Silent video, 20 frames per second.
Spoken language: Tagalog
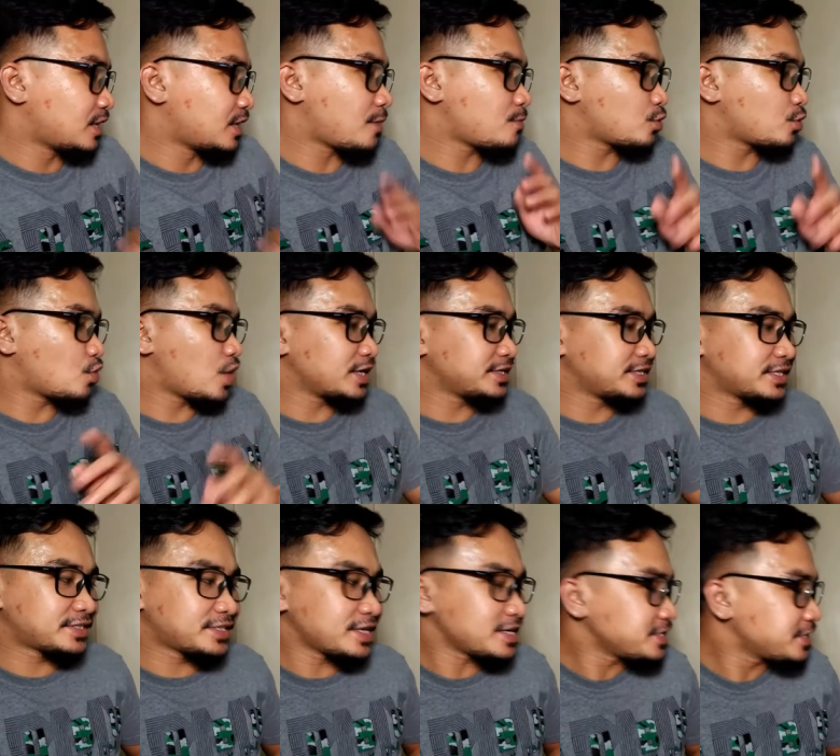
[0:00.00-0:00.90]
Number
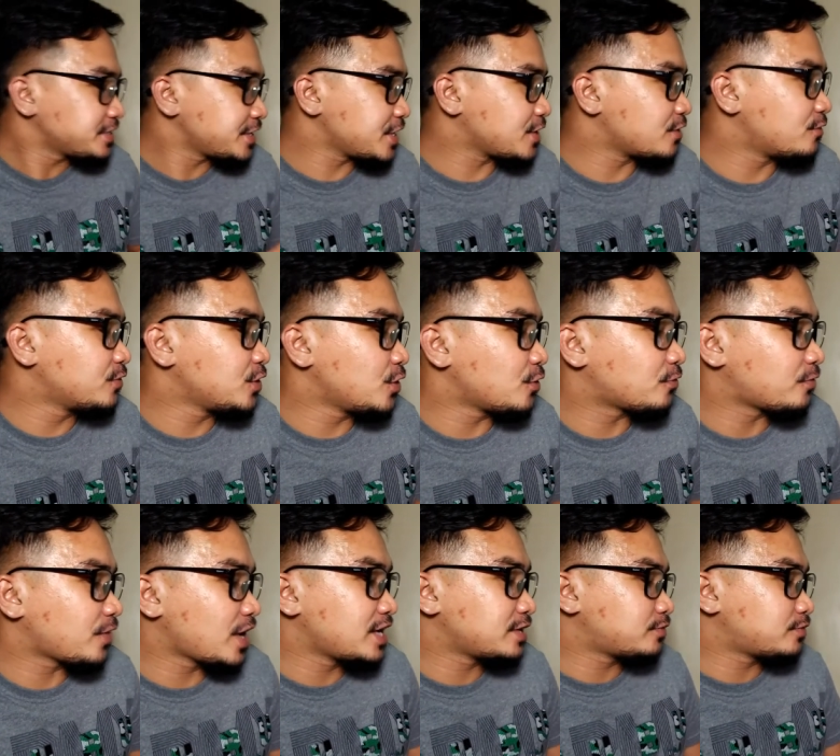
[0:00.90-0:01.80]
one, the testing of
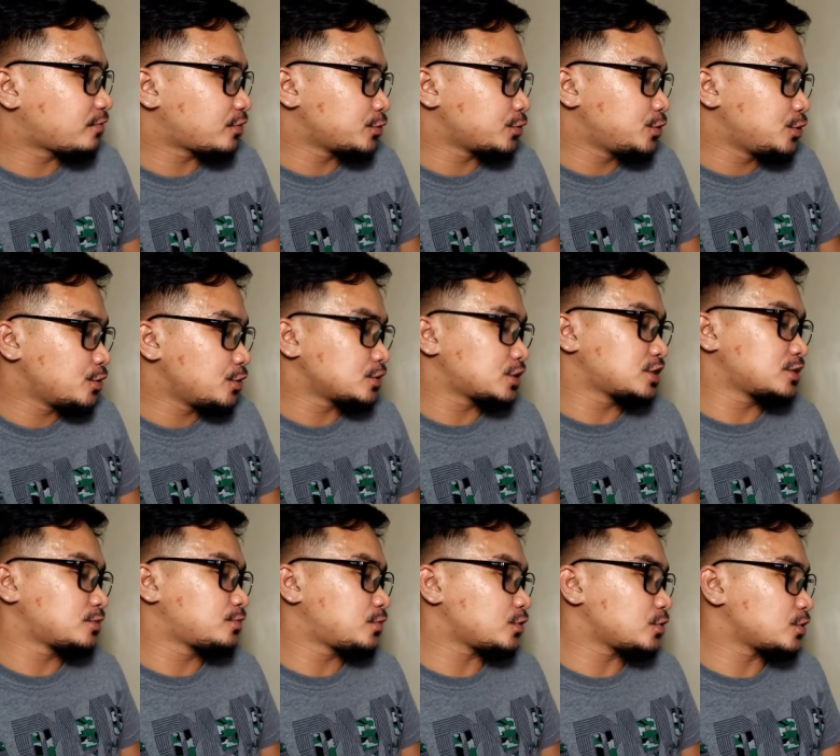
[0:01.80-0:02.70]
your faith
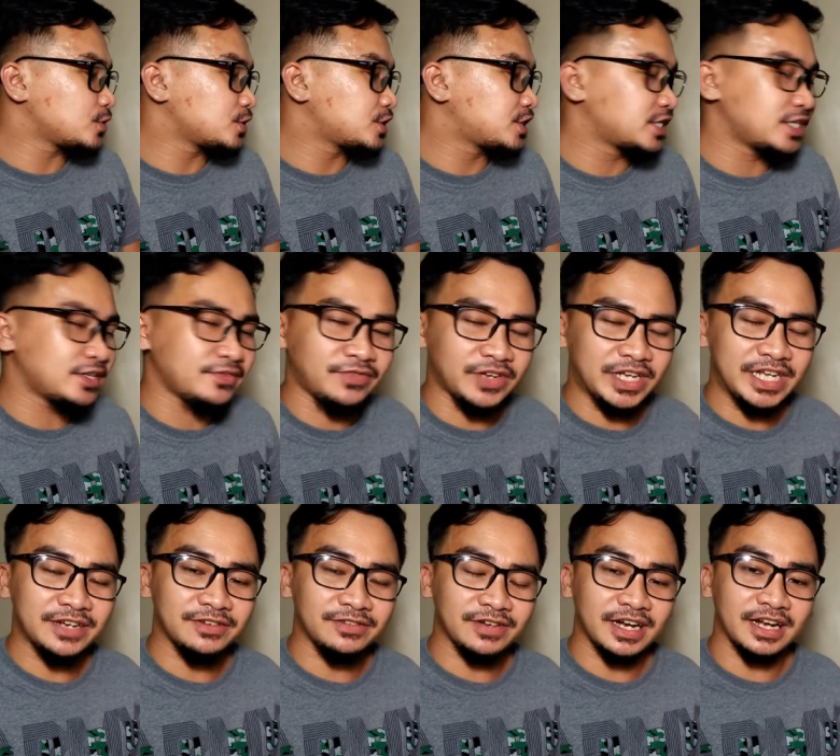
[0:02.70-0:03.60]
produces
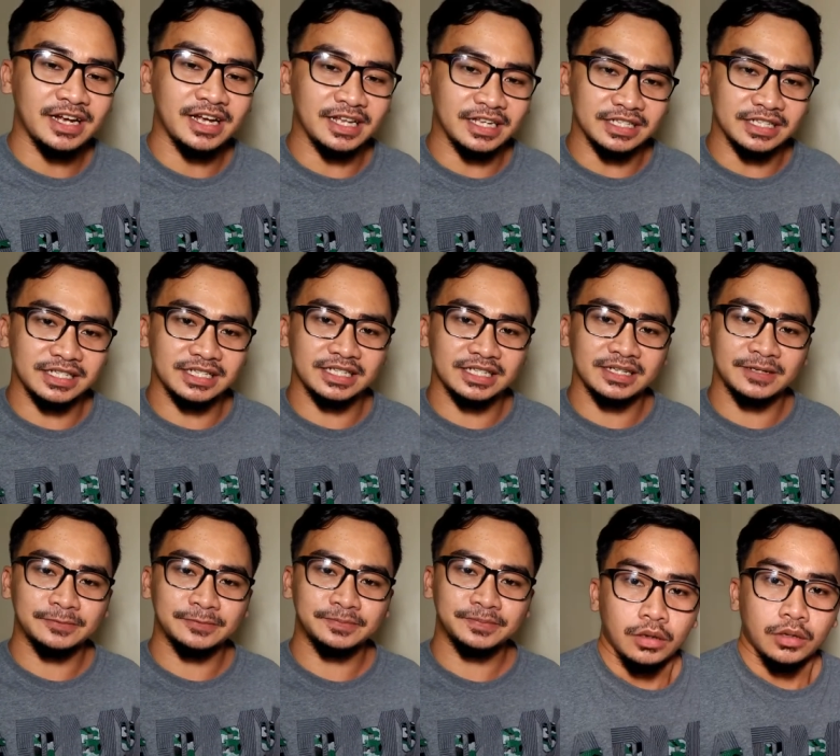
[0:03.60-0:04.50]

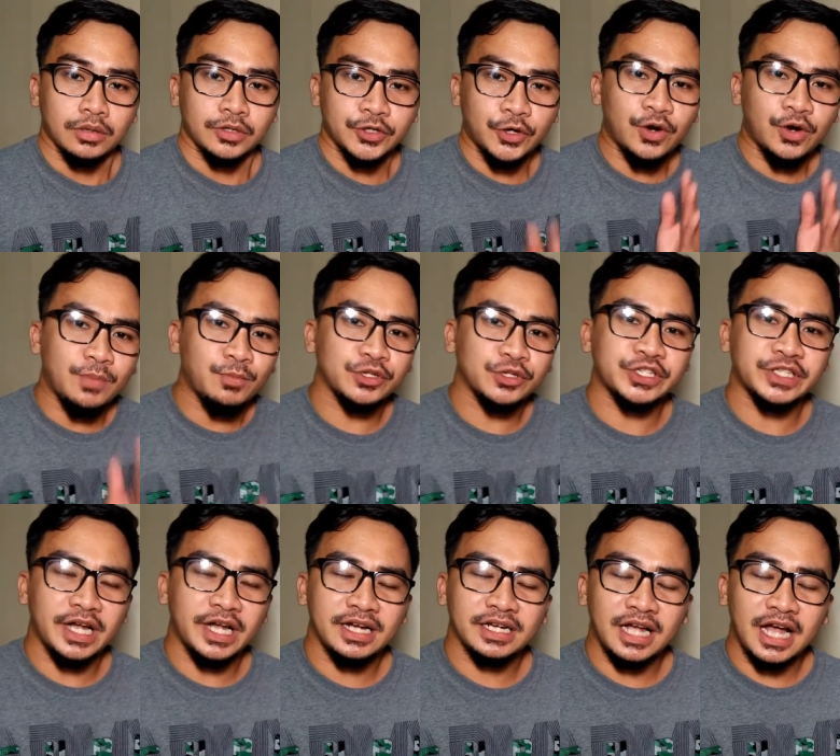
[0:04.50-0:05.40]
perseverance. So,
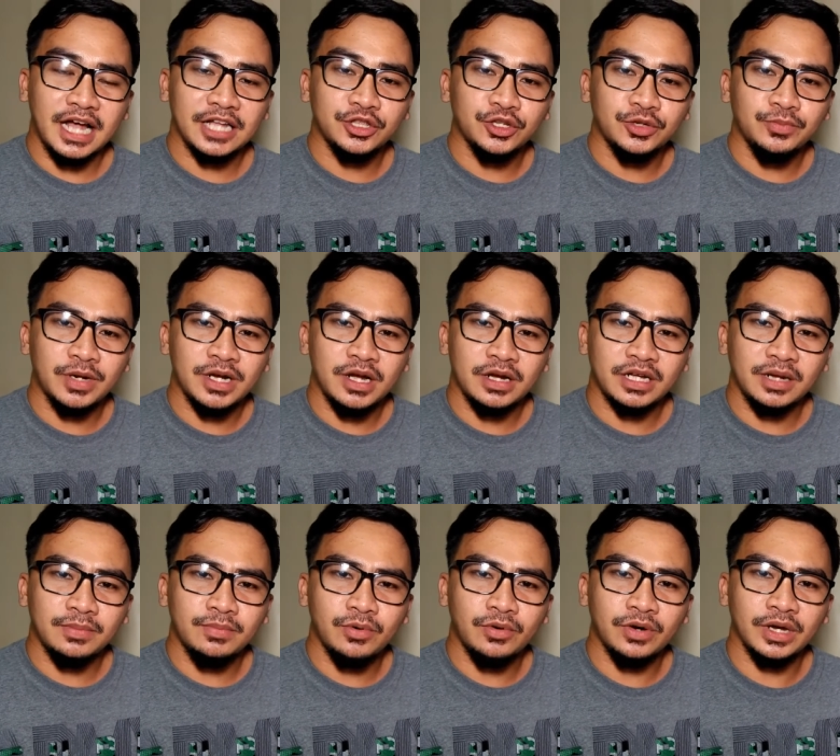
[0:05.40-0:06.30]
kamusta nga aton mga
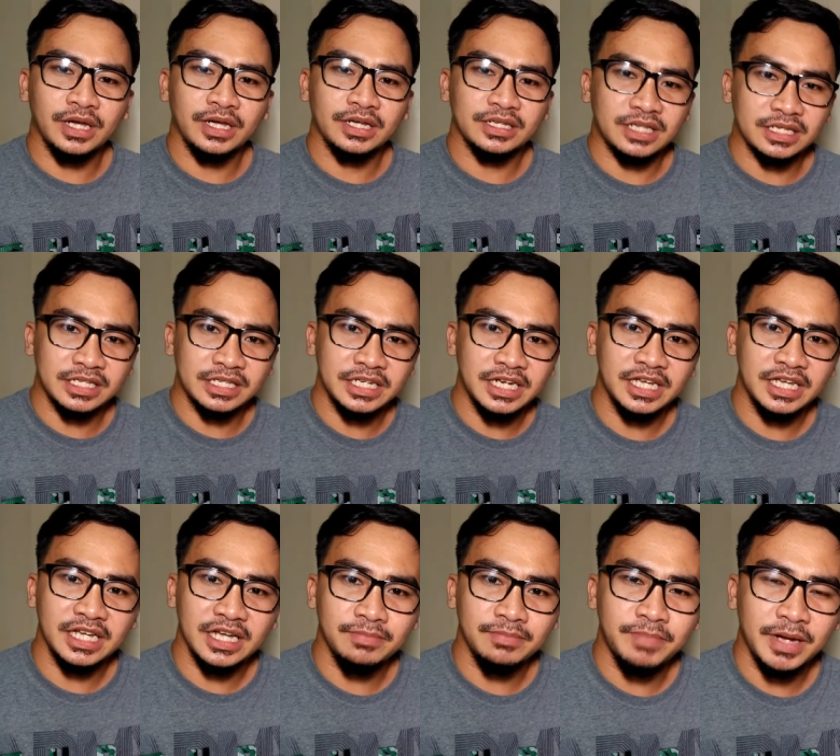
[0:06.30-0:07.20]
kabuhi sa
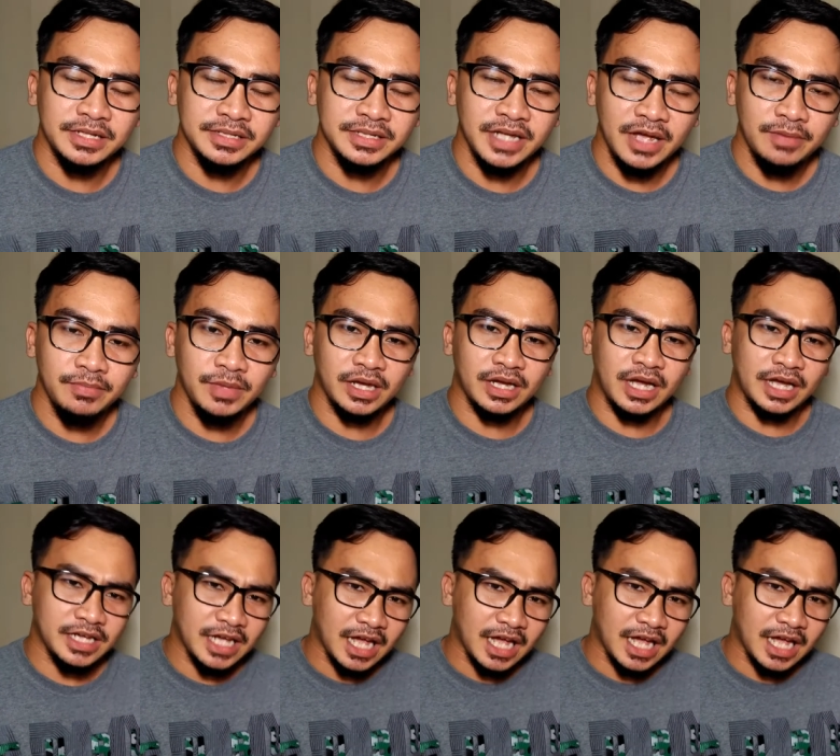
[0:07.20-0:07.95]
sining nga pandemic?